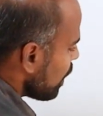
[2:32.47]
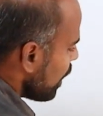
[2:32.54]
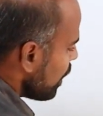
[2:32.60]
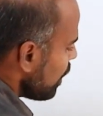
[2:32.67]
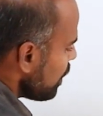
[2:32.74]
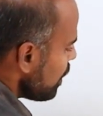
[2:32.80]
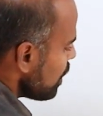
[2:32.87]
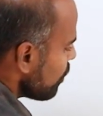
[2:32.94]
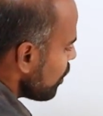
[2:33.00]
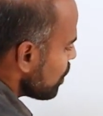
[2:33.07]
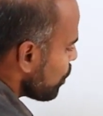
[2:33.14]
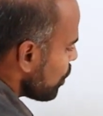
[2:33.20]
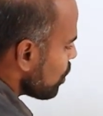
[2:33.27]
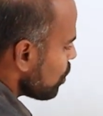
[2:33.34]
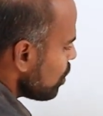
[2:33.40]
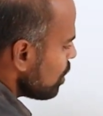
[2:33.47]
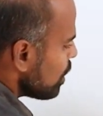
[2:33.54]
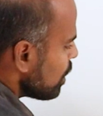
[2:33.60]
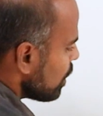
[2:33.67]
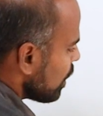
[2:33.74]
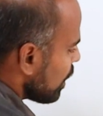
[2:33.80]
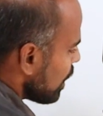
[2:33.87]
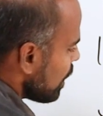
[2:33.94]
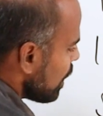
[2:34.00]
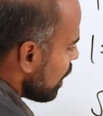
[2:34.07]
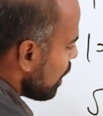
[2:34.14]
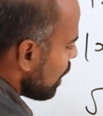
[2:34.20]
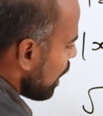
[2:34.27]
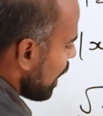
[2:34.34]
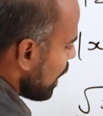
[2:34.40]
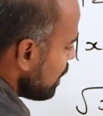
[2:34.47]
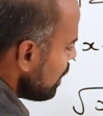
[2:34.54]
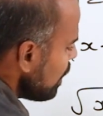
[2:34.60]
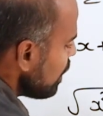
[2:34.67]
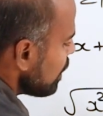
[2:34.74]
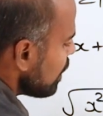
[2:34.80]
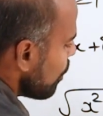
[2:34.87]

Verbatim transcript: என்ன ஈக்குவேட் பண்ணுறோம் ரியல் அண்ட்